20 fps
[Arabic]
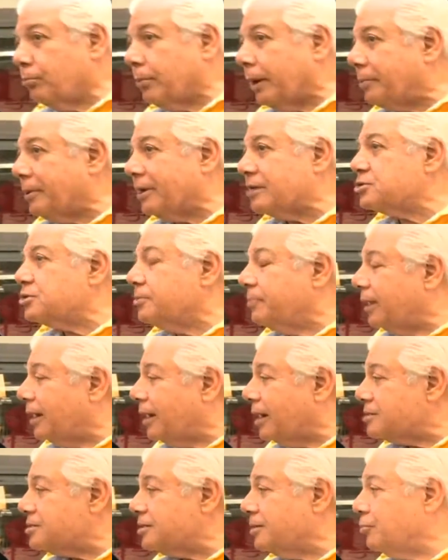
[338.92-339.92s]
وما بيعجبها
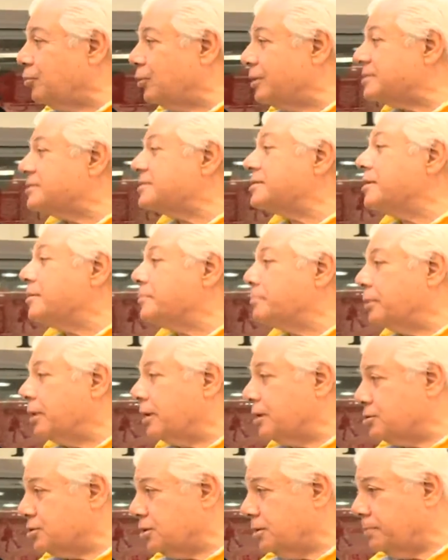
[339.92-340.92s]
العجب ولا الصيام
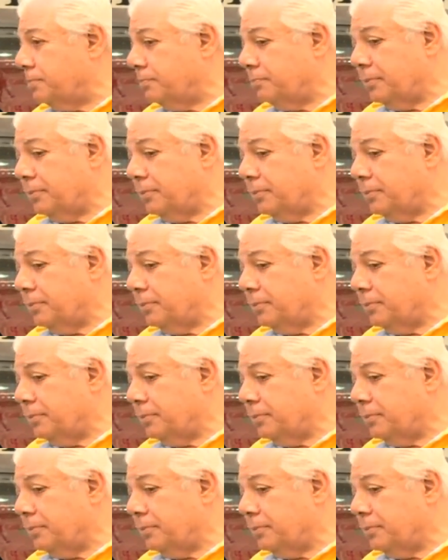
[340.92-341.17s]
برجب